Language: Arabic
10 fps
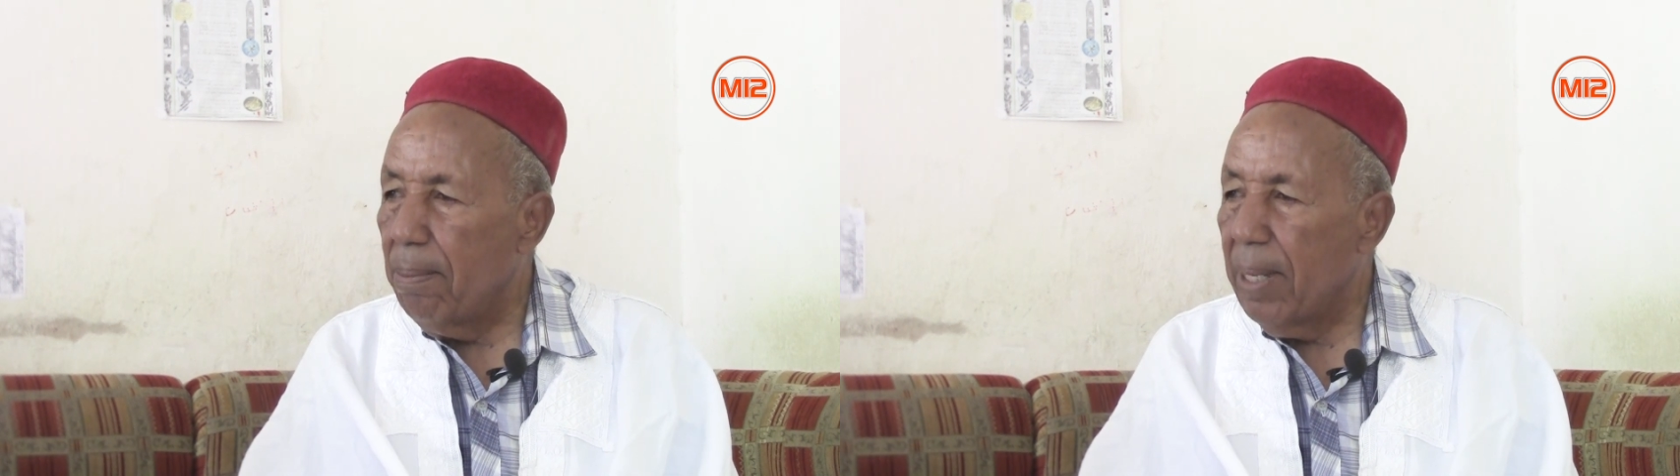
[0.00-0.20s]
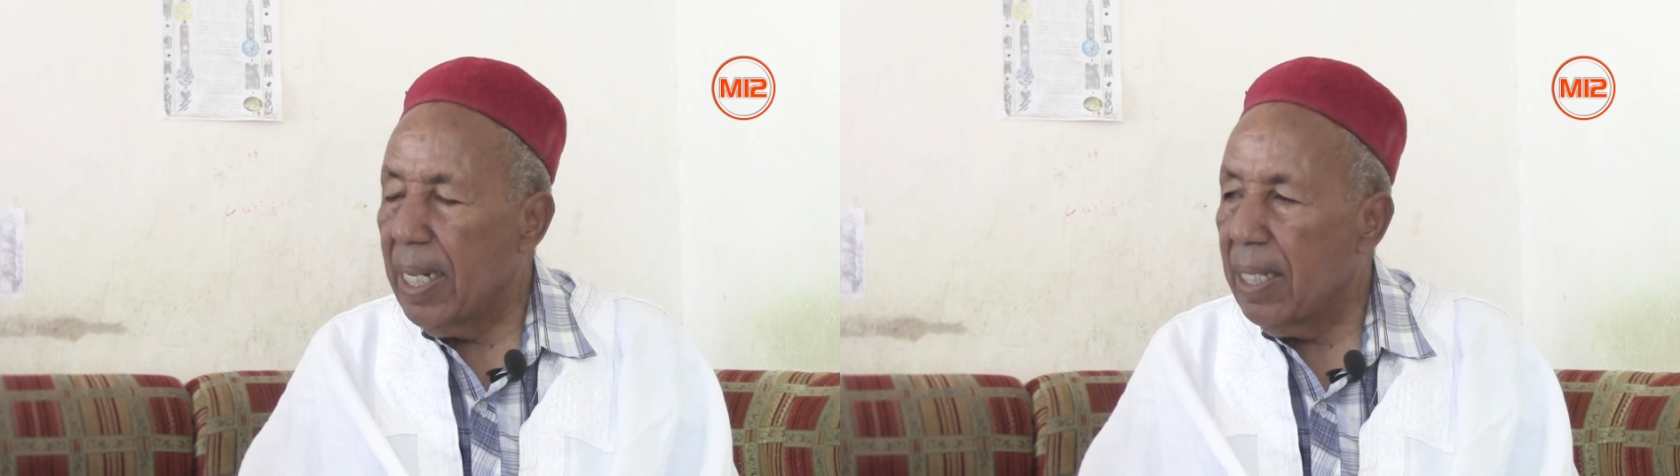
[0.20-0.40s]

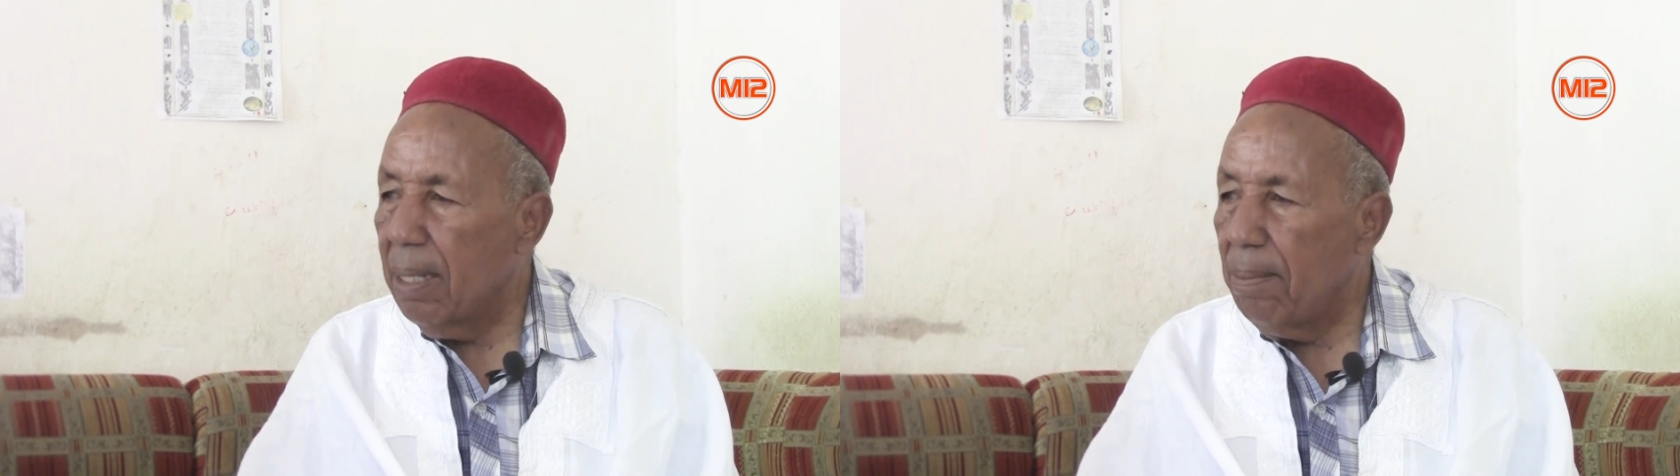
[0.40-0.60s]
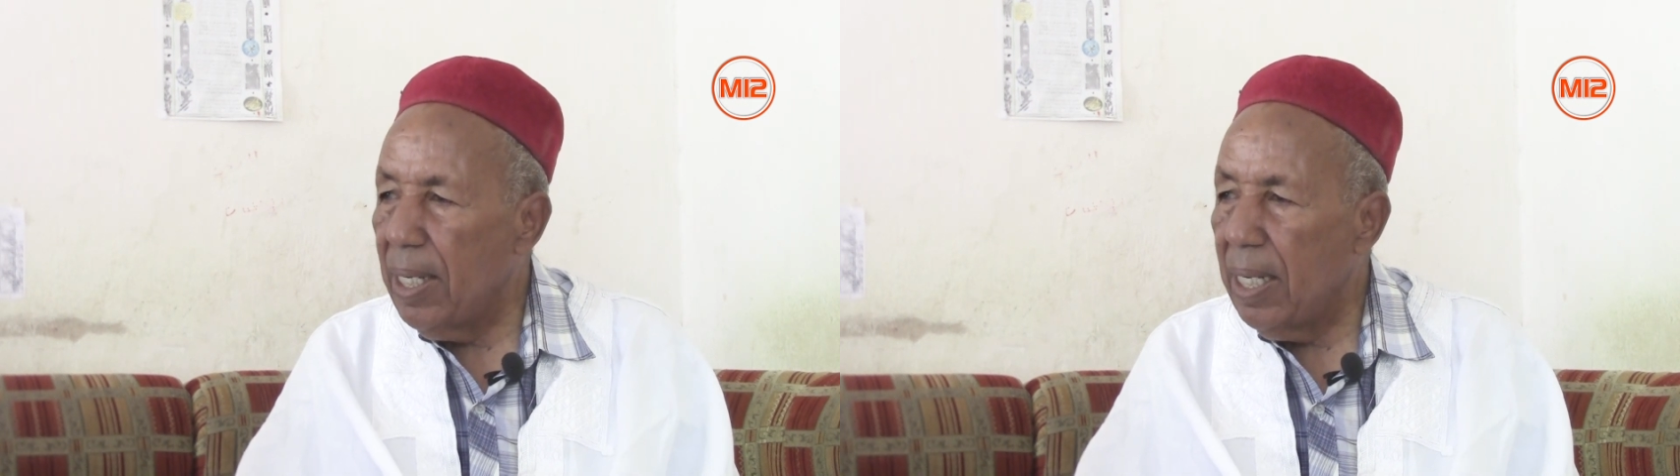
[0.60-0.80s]
ما
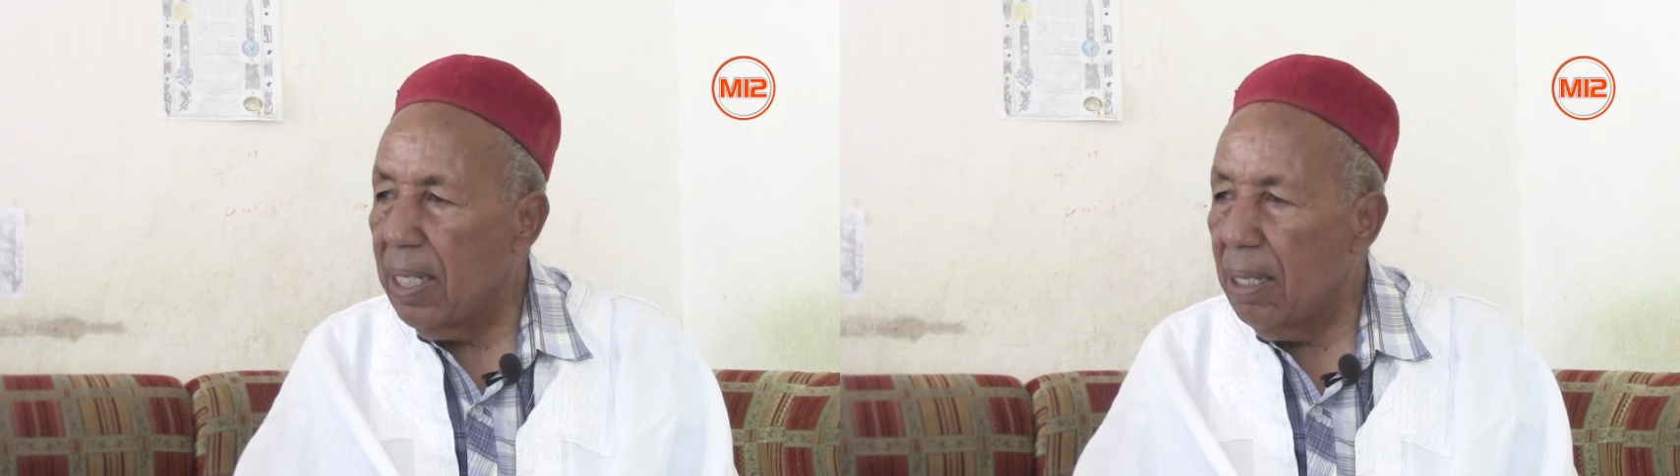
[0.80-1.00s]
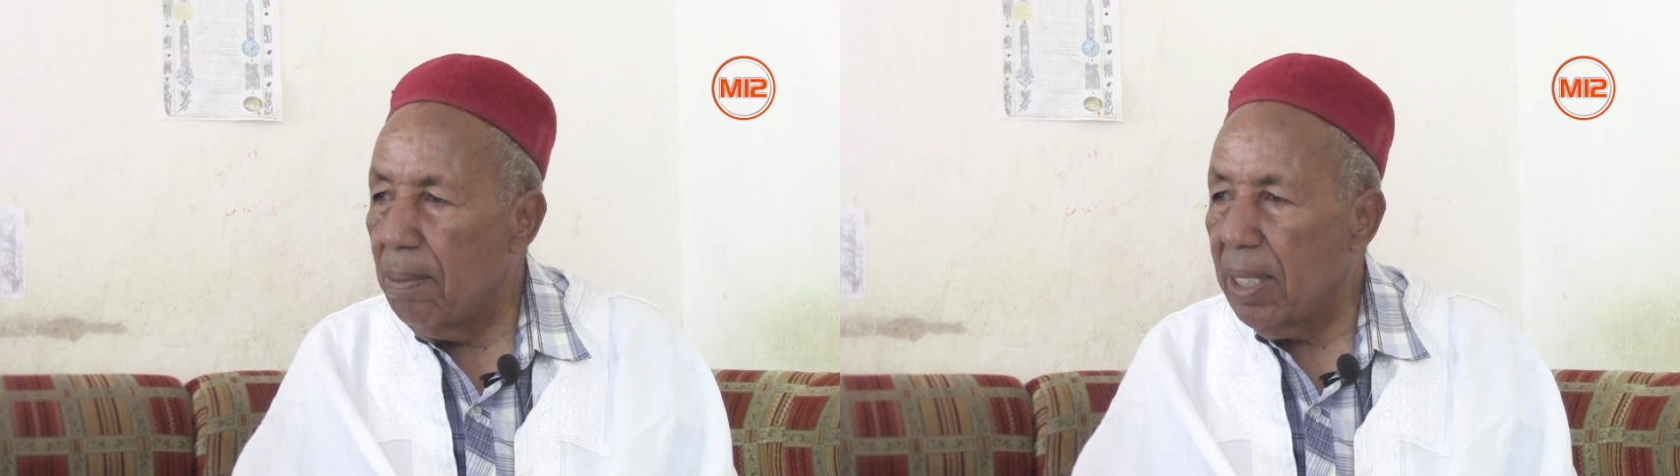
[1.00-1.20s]

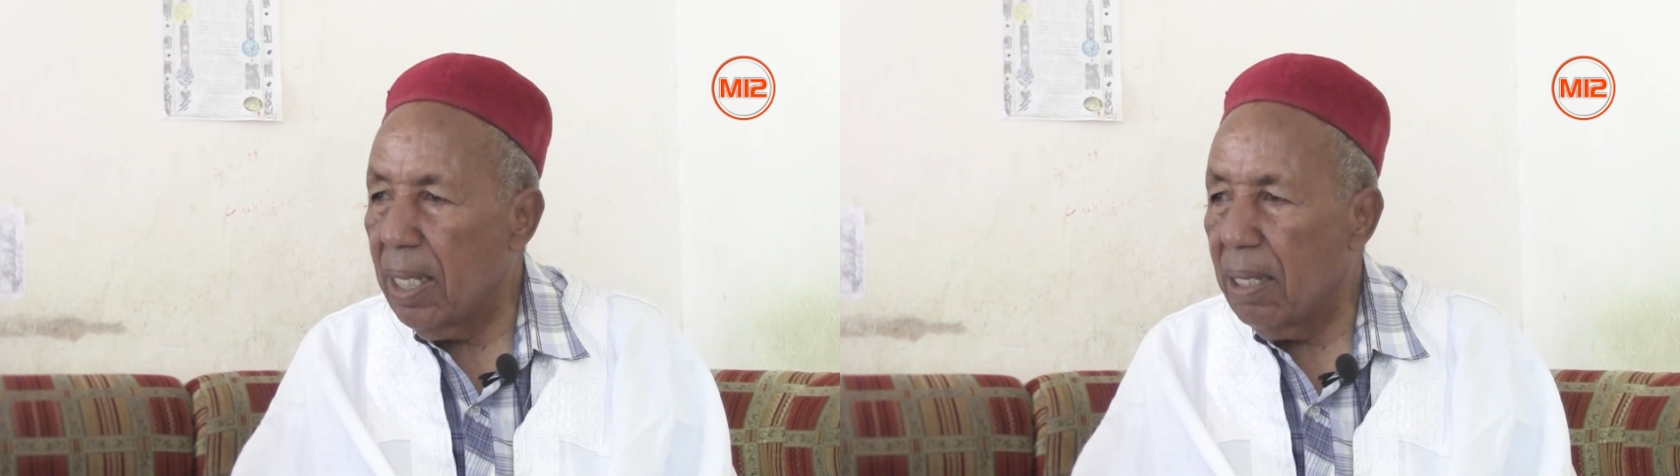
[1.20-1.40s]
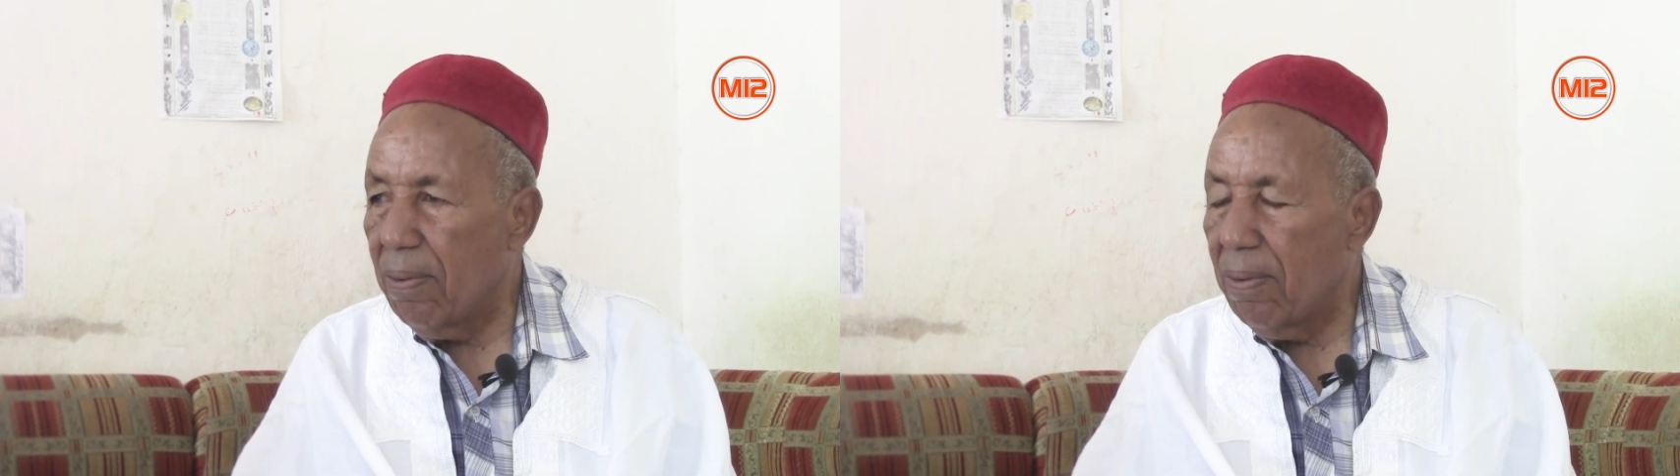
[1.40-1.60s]
قسمناش
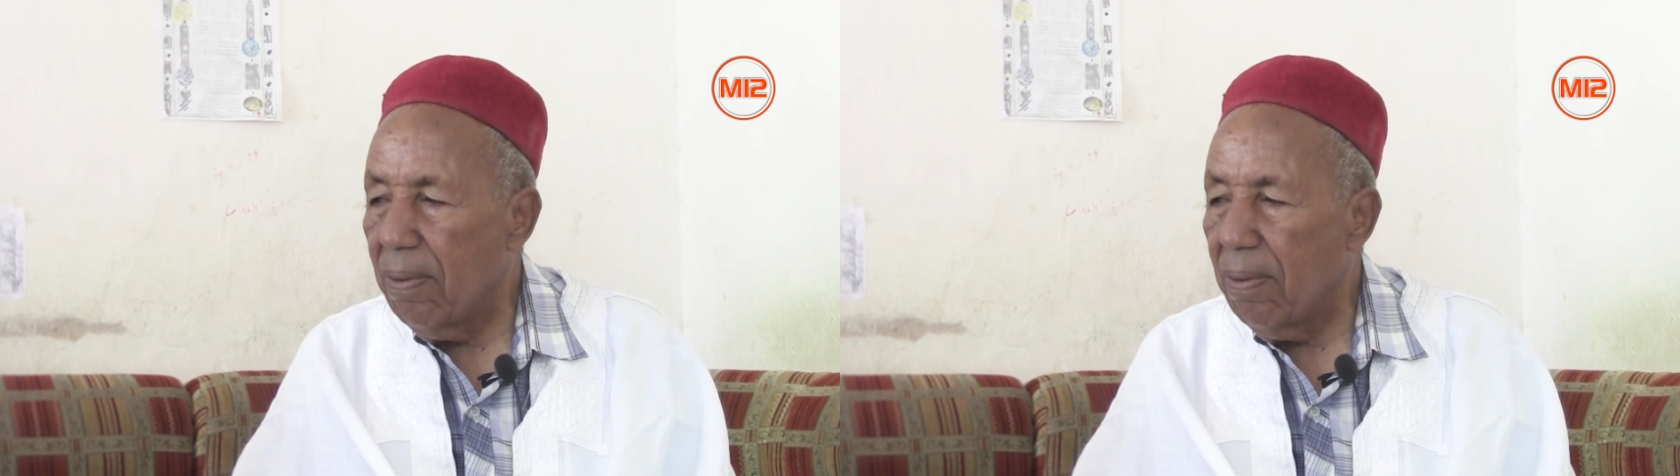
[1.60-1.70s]
المصايف